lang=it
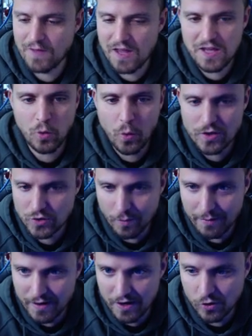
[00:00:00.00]
in questo
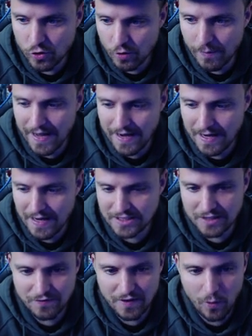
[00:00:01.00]
periodo magari
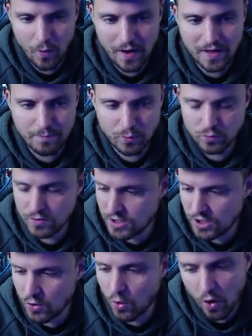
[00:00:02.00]
riesce a fare qualche
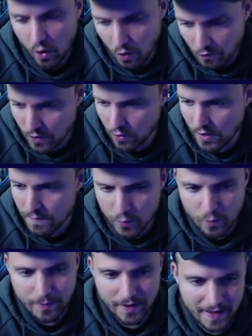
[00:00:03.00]
punticino overall in
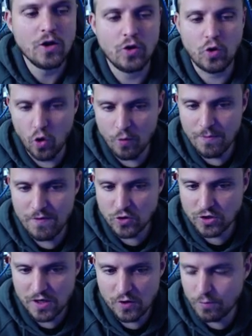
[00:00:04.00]
più perché, come vi ho
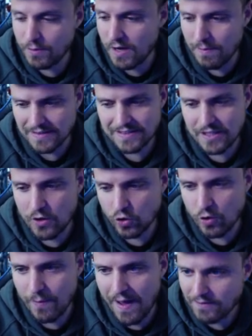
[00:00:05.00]
già detto prima,
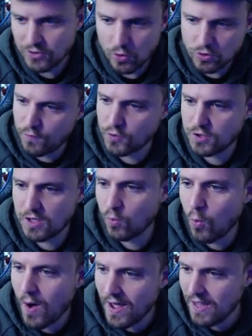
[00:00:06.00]
secondo me, se non ci fosse stato
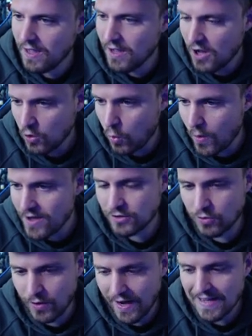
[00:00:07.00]
Uai,
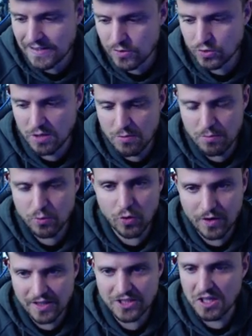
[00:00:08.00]
questo ragazzo sarebbe potuto
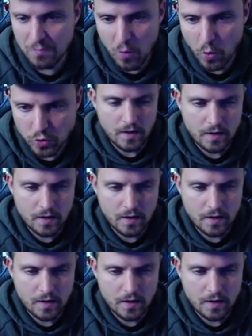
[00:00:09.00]
crescere molto.